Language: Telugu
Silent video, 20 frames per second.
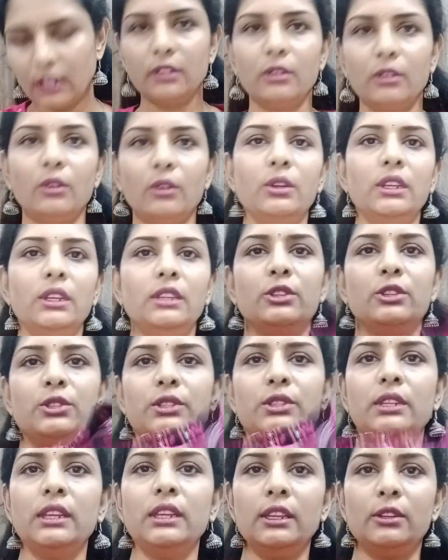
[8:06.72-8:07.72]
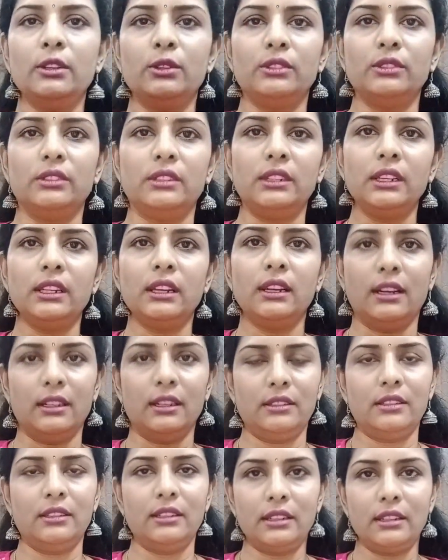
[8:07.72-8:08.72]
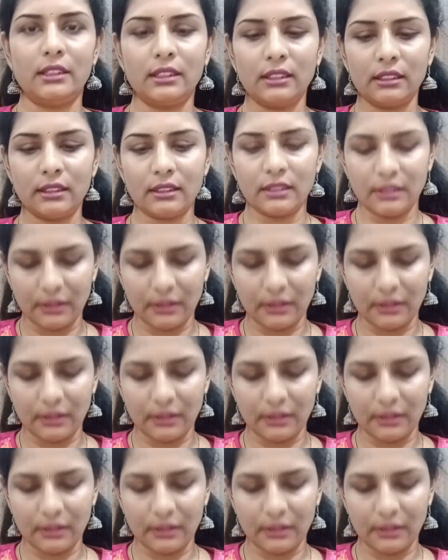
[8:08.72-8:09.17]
సో ఇది వచ్చి ఈరోజుకి లాస్ట్ డ్రెస్